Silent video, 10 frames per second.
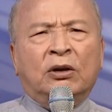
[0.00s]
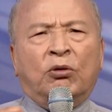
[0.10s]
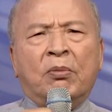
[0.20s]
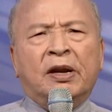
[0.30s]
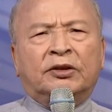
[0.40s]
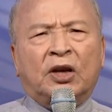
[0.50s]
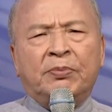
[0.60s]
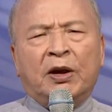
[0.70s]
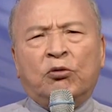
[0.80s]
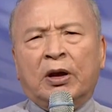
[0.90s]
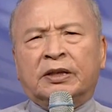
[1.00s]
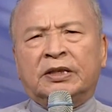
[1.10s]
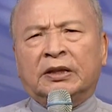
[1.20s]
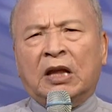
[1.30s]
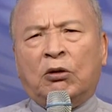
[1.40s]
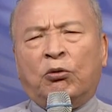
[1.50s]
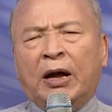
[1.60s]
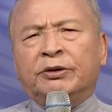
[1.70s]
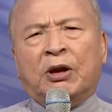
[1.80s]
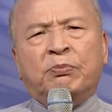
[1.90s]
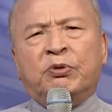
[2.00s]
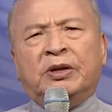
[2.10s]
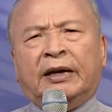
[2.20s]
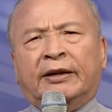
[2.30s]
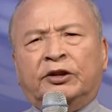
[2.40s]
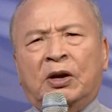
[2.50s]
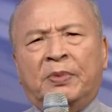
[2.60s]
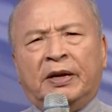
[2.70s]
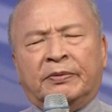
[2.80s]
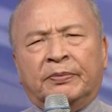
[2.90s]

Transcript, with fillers: 我们的生命会进到完全不一样的生命，